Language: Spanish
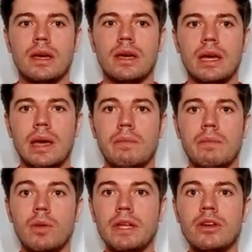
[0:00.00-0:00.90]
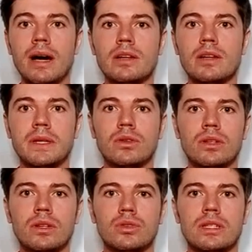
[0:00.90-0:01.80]
Eh, mi opinión al
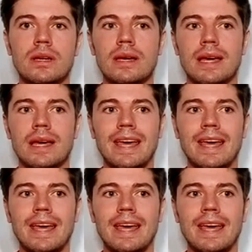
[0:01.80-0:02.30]
respecto de esto es